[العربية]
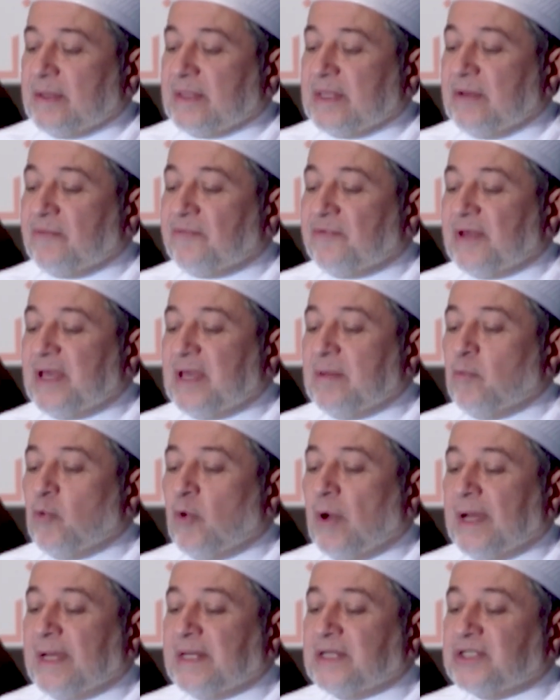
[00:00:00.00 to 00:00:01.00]

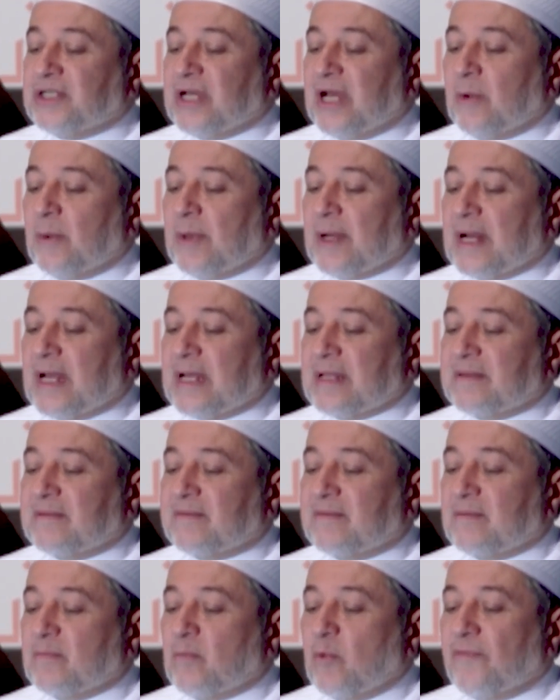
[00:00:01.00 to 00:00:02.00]
تفخيمها إن
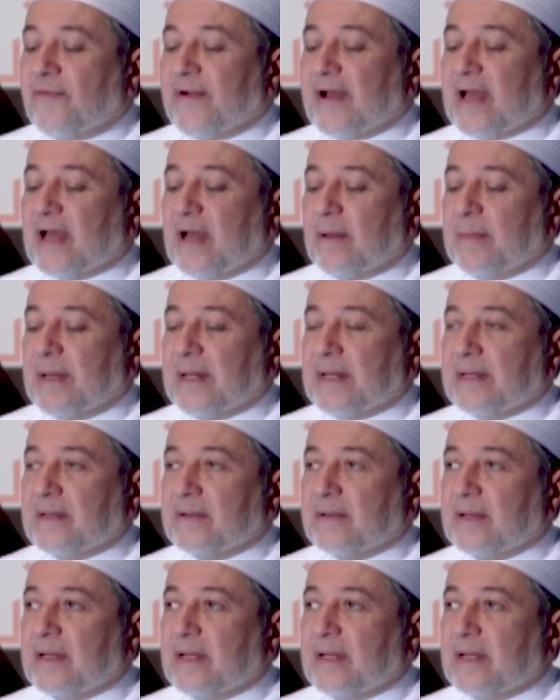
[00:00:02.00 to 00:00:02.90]
جاورت مفخما